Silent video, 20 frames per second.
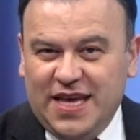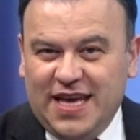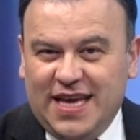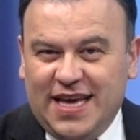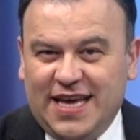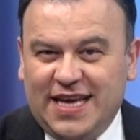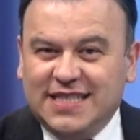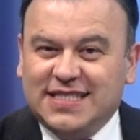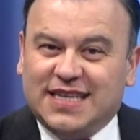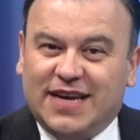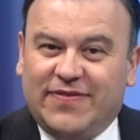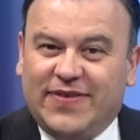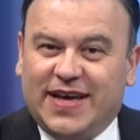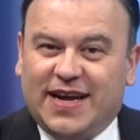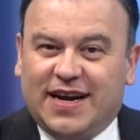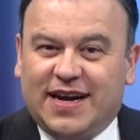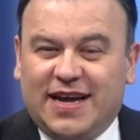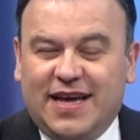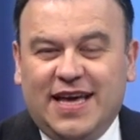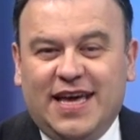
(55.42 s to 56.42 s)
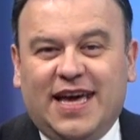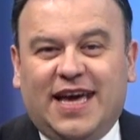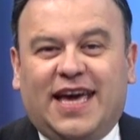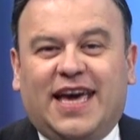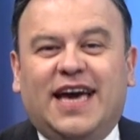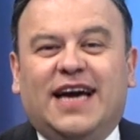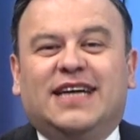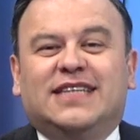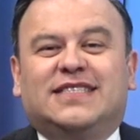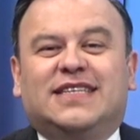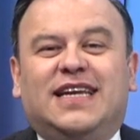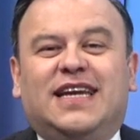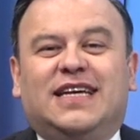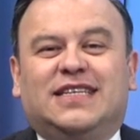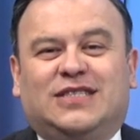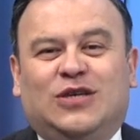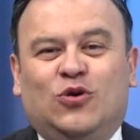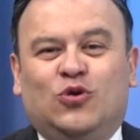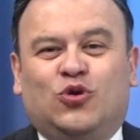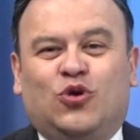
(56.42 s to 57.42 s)
y saber qué hacen
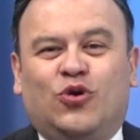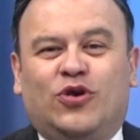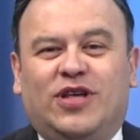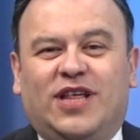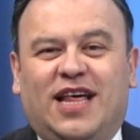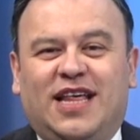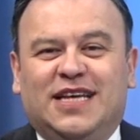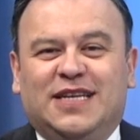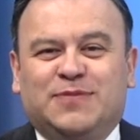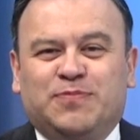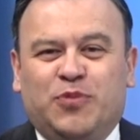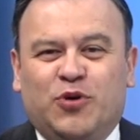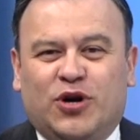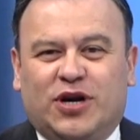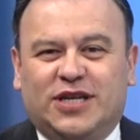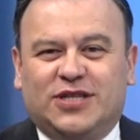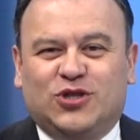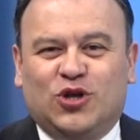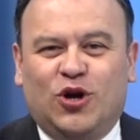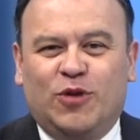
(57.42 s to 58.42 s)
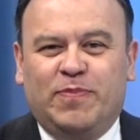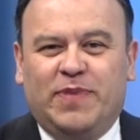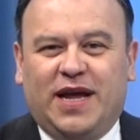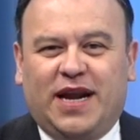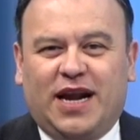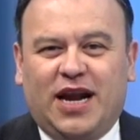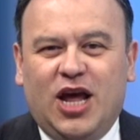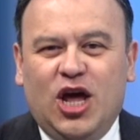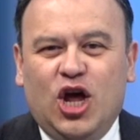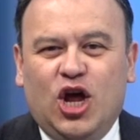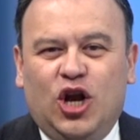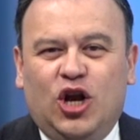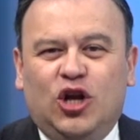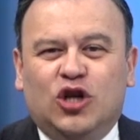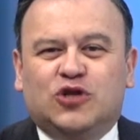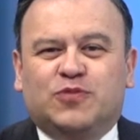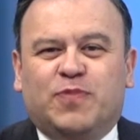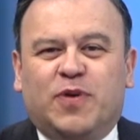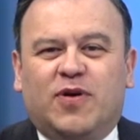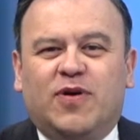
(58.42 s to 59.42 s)
las autoridades por resolver
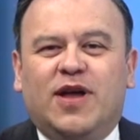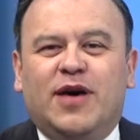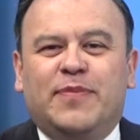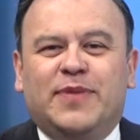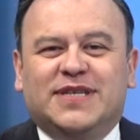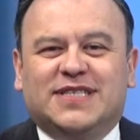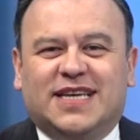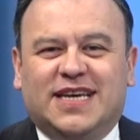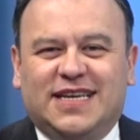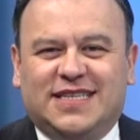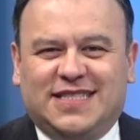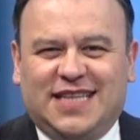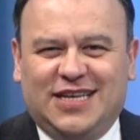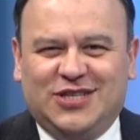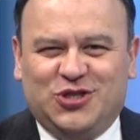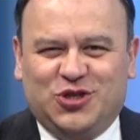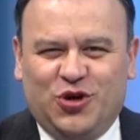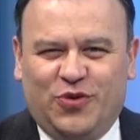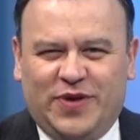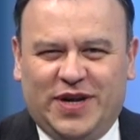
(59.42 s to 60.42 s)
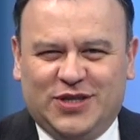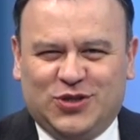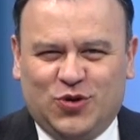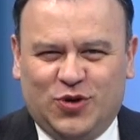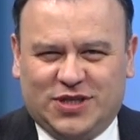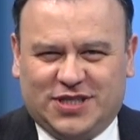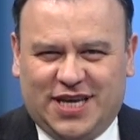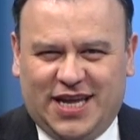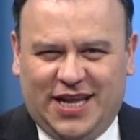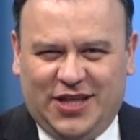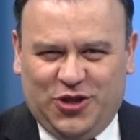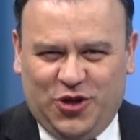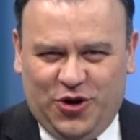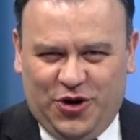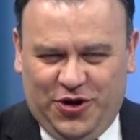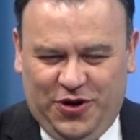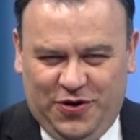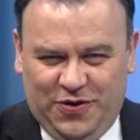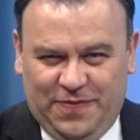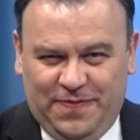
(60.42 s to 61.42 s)
los problemas que están sobre su
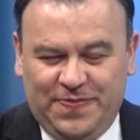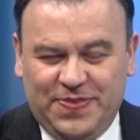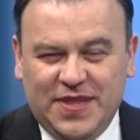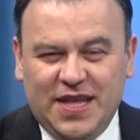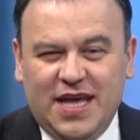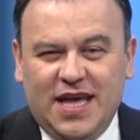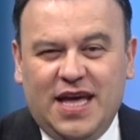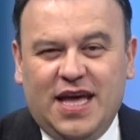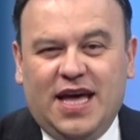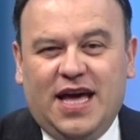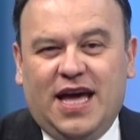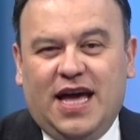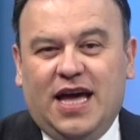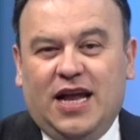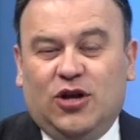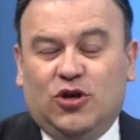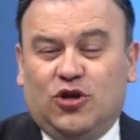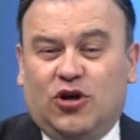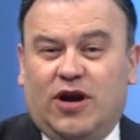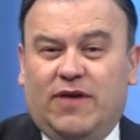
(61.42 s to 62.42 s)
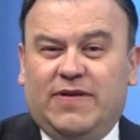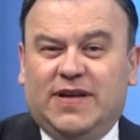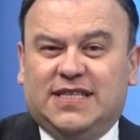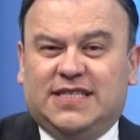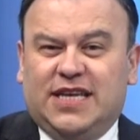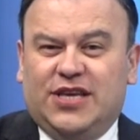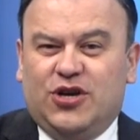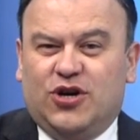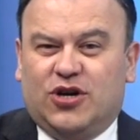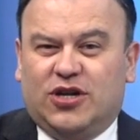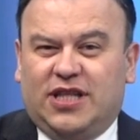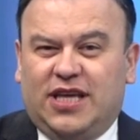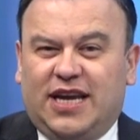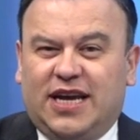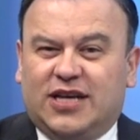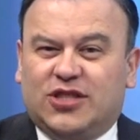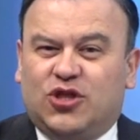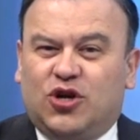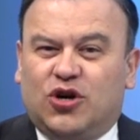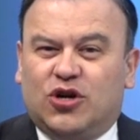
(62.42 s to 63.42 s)
escritorio. El honorable señor
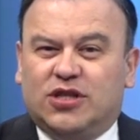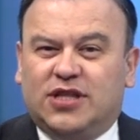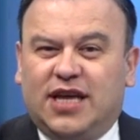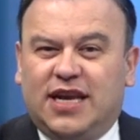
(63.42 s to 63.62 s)
director del